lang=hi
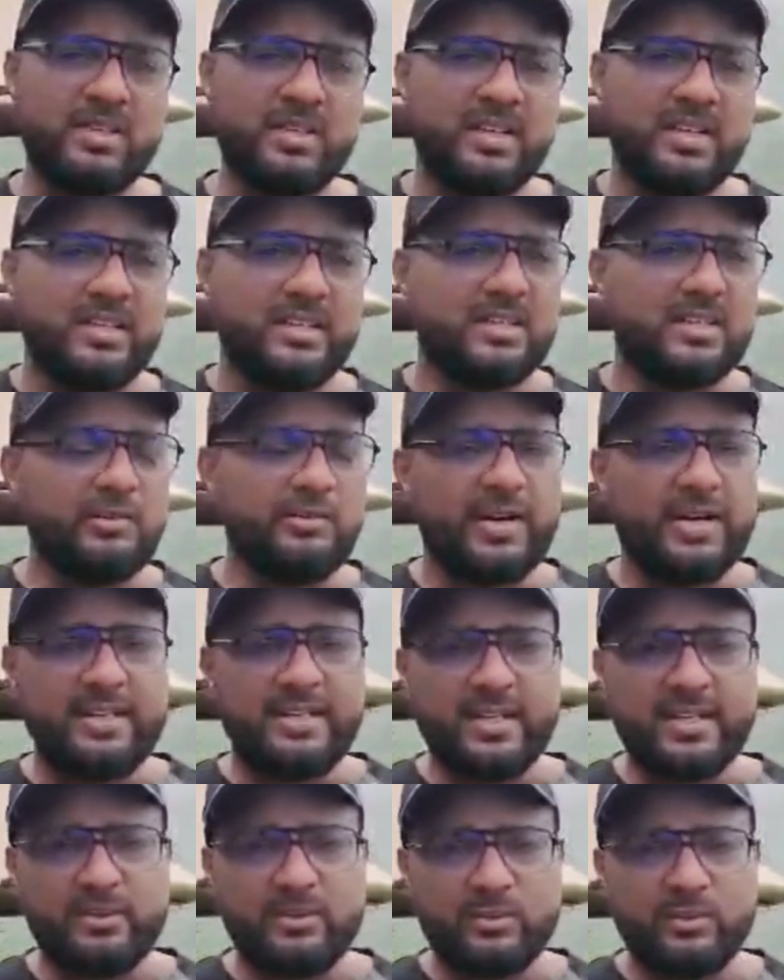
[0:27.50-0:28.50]
दिलवाई
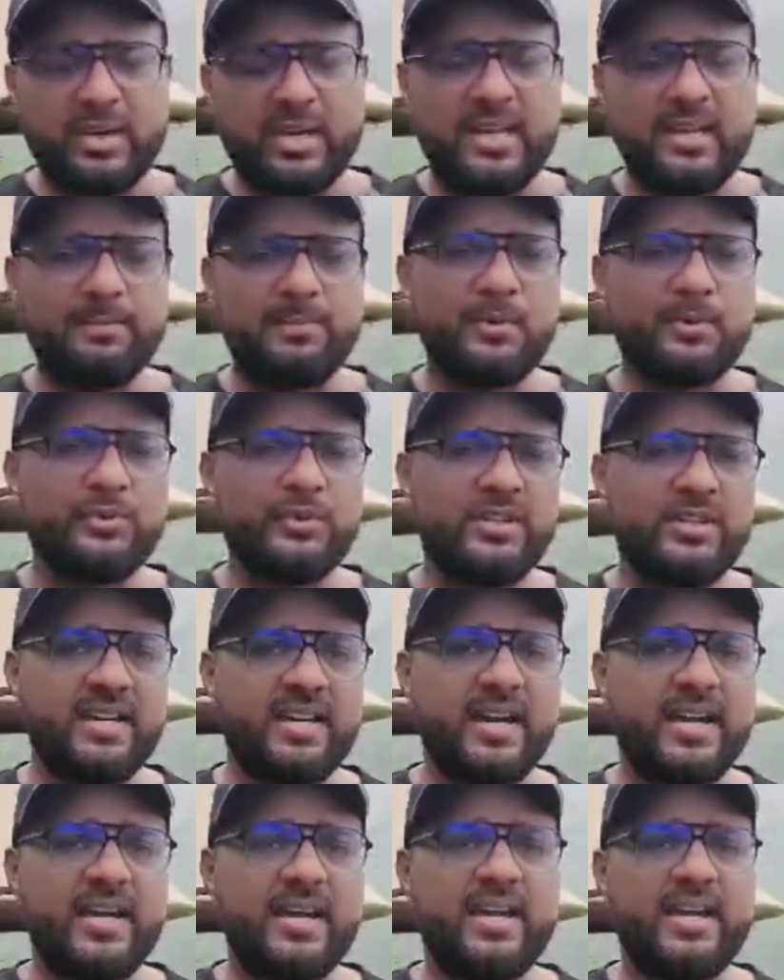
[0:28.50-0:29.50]
हैं उनको हेल्प आउट किया
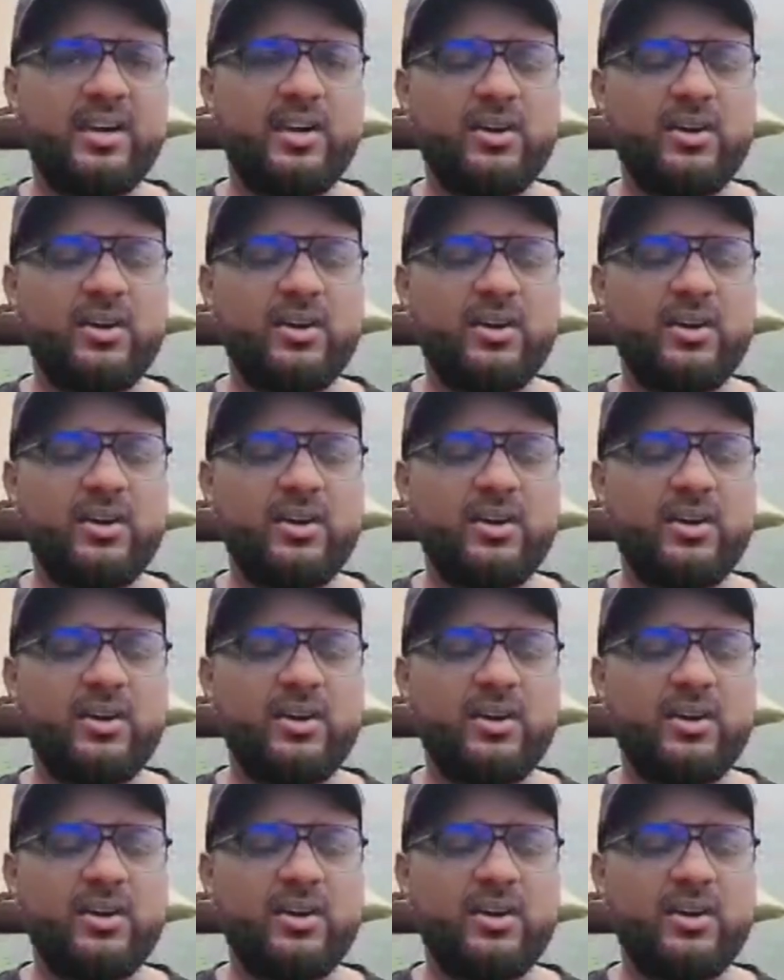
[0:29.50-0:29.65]
है